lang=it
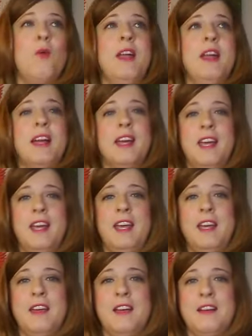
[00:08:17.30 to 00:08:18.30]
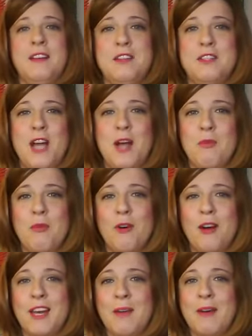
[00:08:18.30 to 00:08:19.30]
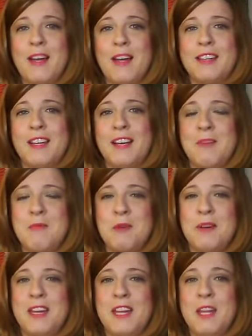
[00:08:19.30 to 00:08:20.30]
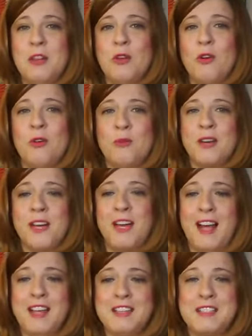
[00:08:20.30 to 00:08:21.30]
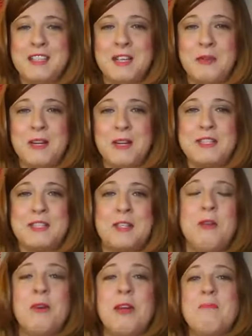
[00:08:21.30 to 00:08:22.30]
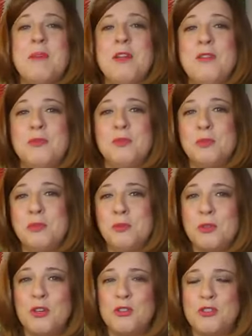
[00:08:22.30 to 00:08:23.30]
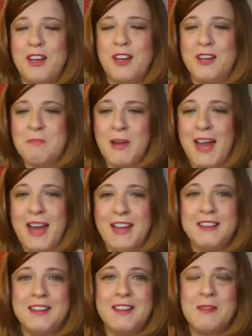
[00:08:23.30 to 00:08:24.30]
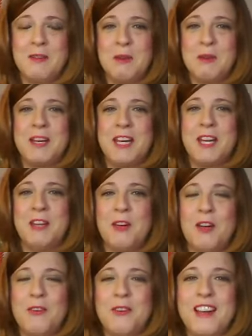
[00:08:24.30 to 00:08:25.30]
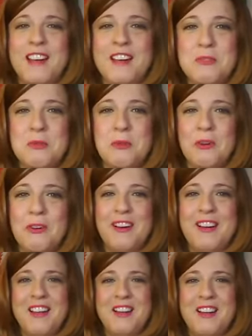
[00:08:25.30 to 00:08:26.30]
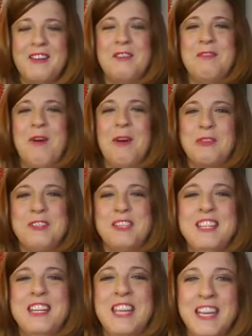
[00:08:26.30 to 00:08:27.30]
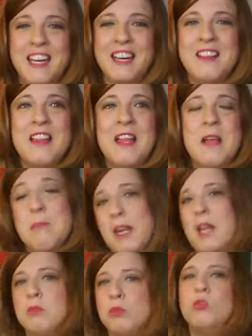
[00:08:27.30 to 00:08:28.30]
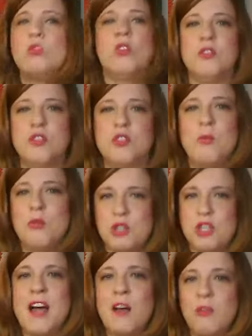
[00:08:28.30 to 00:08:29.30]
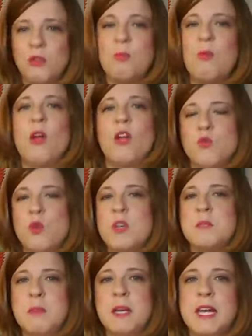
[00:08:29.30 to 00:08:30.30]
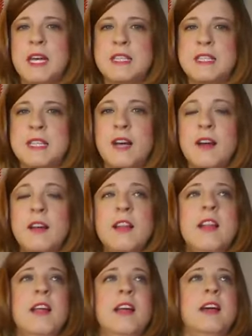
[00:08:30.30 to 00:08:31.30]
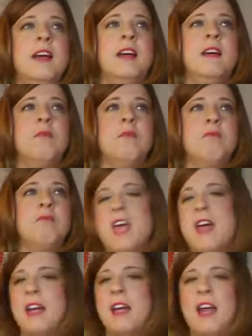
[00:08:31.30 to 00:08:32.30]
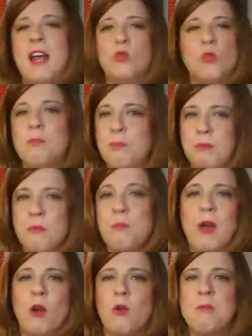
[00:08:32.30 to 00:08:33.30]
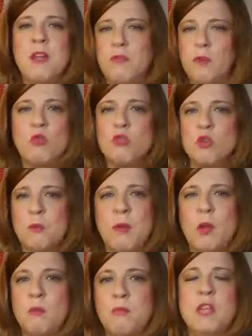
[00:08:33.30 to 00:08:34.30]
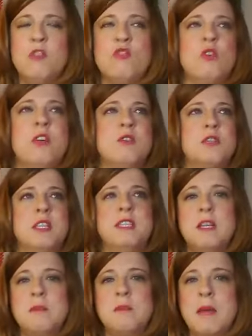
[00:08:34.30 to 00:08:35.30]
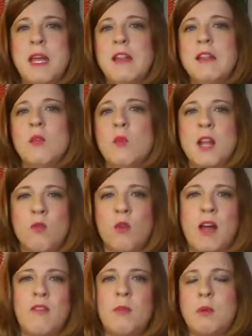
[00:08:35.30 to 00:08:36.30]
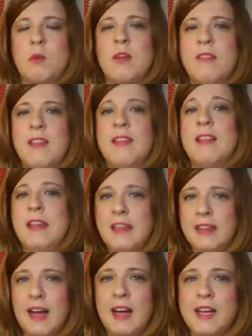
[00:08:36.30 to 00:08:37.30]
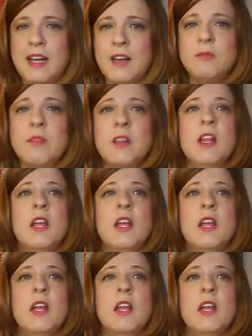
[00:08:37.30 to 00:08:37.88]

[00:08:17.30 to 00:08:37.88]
quella che eh, diciamo ha chiamata mio marito un'assicurazione per il futuro, cioè il brand, eh, mio marito è un suo un modo di dire, perché appunto diciamo citando un po' la sua esperienza ehm, si era creato un, un piano B, il famoso piano B, cioè sostanzialmente lui lavorava per un'azienda in Italia,